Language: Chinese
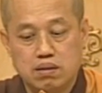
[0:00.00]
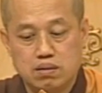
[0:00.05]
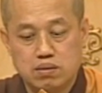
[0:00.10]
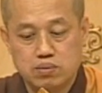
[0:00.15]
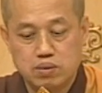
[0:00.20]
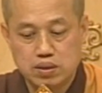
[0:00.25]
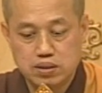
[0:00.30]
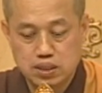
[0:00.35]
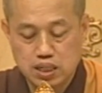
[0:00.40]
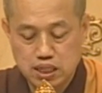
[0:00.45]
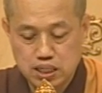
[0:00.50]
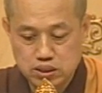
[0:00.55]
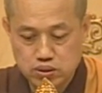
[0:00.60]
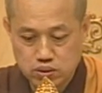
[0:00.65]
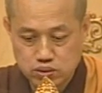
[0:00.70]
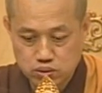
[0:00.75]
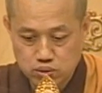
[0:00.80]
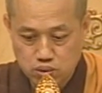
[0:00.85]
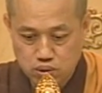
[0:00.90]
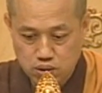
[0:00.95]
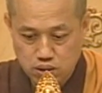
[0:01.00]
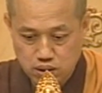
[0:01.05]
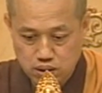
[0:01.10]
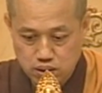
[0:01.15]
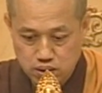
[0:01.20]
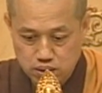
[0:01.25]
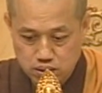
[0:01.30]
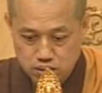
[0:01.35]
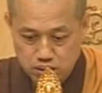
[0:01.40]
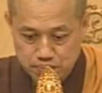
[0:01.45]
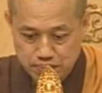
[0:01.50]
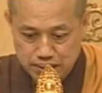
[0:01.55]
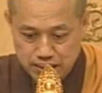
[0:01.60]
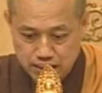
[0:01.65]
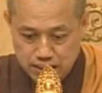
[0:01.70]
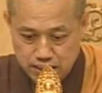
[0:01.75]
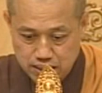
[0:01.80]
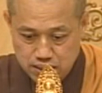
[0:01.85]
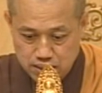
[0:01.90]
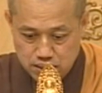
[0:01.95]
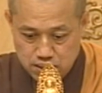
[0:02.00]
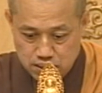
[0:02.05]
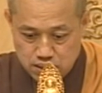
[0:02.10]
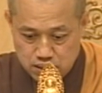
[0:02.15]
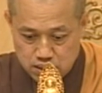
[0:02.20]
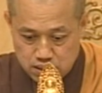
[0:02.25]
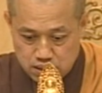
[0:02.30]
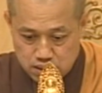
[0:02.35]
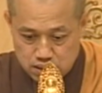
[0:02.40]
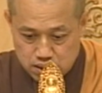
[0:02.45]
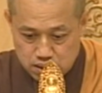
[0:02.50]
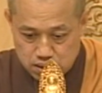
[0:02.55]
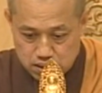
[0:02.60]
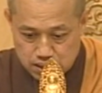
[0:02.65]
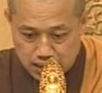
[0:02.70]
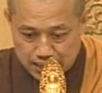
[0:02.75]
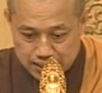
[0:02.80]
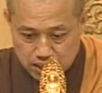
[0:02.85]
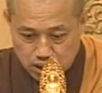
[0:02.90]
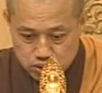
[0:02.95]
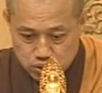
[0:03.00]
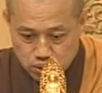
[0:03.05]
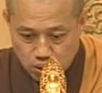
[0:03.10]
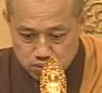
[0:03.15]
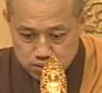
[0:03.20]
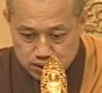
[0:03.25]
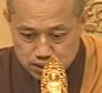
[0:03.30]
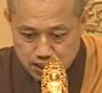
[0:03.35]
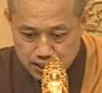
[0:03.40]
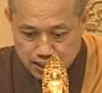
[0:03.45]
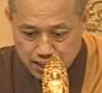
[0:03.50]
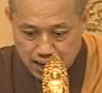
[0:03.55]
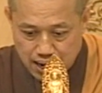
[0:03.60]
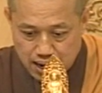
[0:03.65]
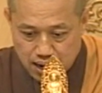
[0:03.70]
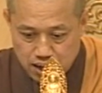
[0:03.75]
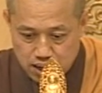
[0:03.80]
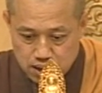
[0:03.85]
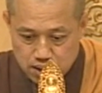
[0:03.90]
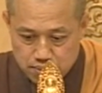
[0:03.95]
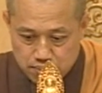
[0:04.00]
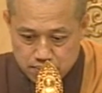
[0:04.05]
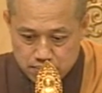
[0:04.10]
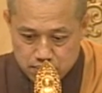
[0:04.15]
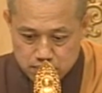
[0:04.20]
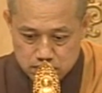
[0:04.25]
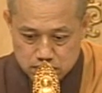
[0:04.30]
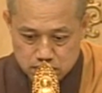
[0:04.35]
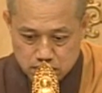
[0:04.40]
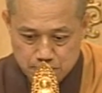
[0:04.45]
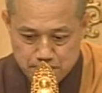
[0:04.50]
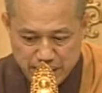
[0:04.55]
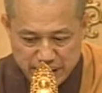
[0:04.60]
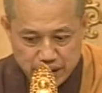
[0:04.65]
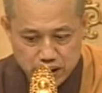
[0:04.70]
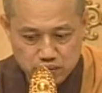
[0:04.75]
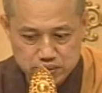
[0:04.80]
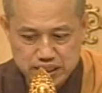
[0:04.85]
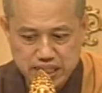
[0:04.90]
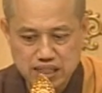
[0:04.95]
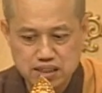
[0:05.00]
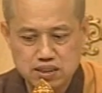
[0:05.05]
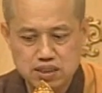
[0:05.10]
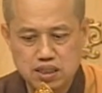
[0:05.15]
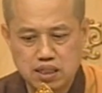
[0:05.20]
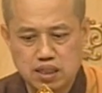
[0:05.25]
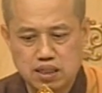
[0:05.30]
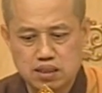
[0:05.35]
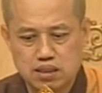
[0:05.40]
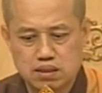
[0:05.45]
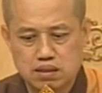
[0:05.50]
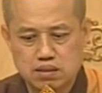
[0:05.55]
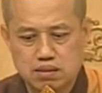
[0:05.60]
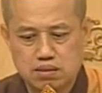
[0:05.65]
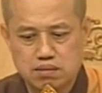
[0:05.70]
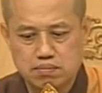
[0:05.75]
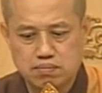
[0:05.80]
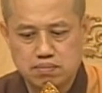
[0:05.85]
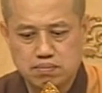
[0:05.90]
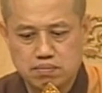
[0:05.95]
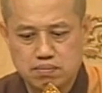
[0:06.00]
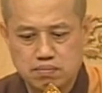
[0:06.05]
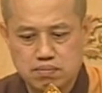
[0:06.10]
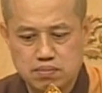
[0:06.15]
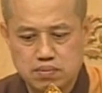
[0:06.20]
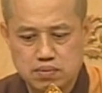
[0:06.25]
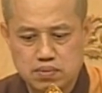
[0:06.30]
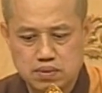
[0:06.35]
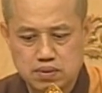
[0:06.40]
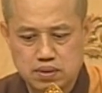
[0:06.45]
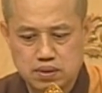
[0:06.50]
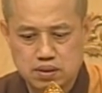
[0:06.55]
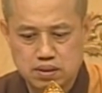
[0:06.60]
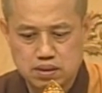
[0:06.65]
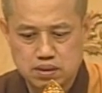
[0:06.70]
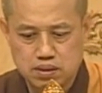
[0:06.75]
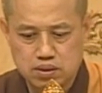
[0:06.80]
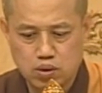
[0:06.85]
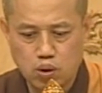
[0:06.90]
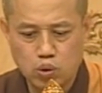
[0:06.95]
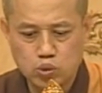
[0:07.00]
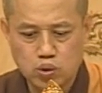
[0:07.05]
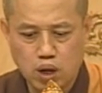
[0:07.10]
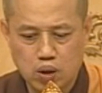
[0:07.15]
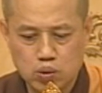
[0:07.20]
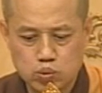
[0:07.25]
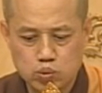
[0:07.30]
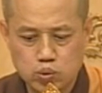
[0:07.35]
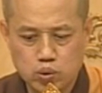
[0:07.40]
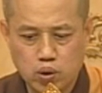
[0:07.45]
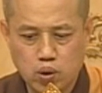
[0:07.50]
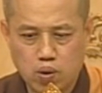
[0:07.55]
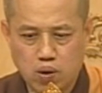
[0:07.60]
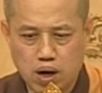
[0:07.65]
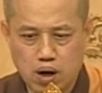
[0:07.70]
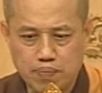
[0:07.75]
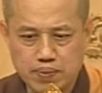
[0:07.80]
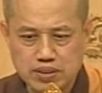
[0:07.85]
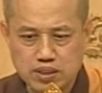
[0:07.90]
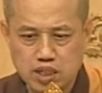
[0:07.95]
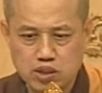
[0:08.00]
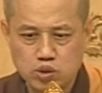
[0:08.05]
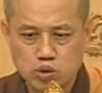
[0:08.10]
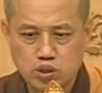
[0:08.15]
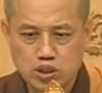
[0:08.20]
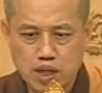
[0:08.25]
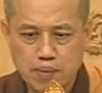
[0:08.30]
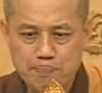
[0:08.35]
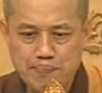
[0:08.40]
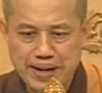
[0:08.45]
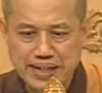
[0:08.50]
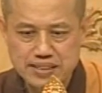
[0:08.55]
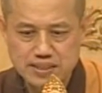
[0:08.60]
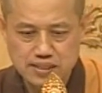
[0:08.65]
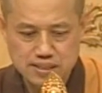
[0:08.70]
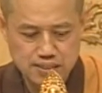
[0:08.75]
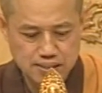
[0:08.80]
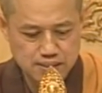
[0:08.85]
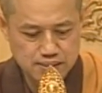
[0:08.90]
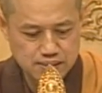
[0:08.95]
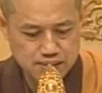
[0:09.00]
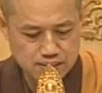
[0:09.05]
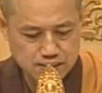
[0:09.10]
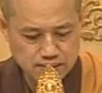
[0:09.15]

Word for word: 所以这里就说我们呢，看到众生啊，这个没有定性、流转无有啊，我们生出这个悲心。